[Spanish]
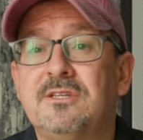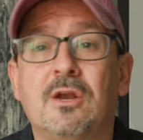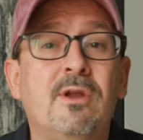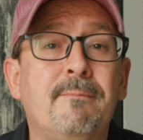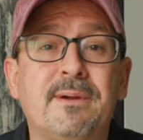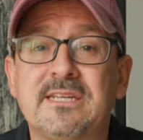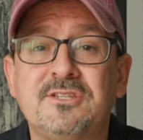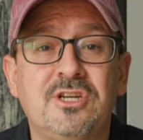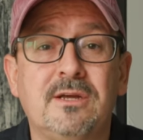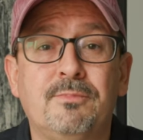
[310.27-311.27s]
Si alguna
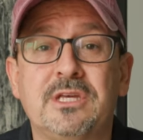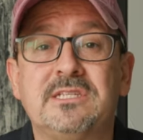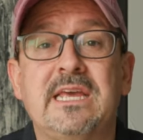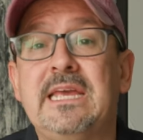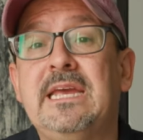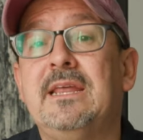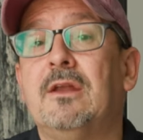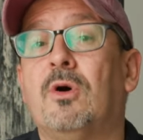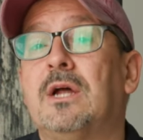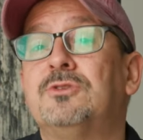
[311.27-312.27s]
empresa china pudiese ir y
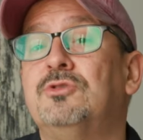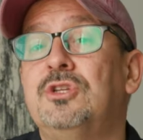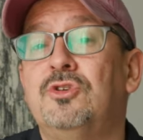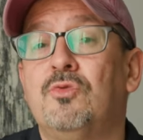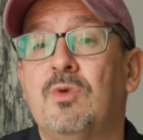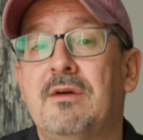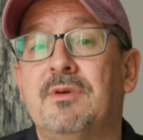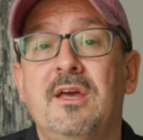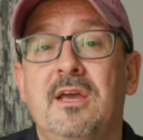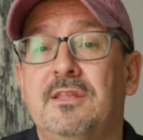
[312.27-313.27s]
alojar su sitio web